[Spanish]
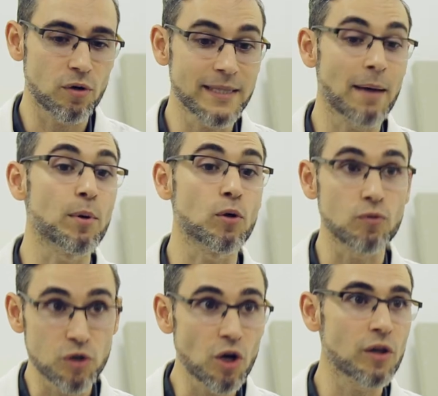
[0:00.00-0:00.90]
con esta
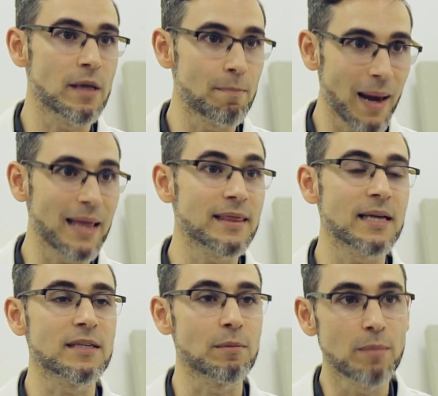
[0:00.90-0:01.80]
producción de
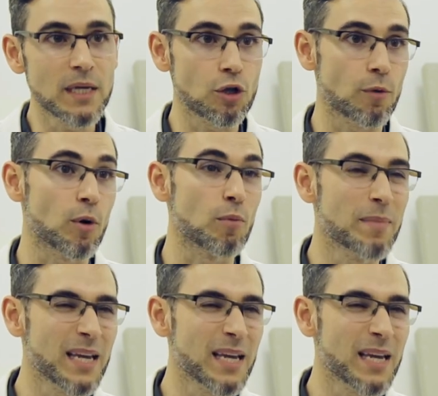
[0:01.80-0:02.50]
plantas in vitro por